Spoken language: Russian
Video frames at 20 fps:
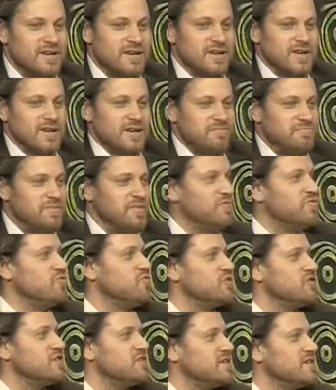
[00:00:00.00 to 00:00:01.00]

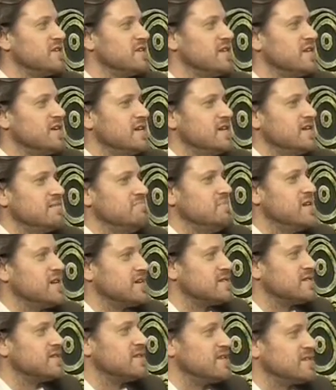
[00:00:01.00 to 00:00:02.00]
певучих мест
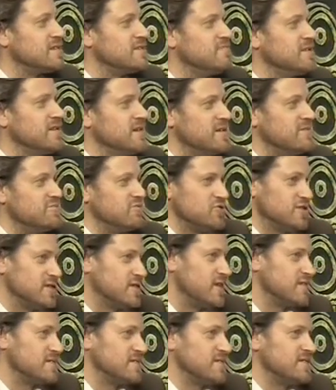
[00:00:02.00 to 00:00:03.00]
на земле, можно так
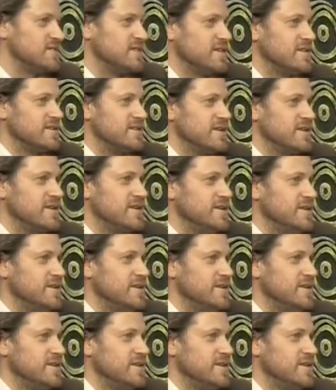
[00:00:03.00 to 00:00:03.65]
сказать, да?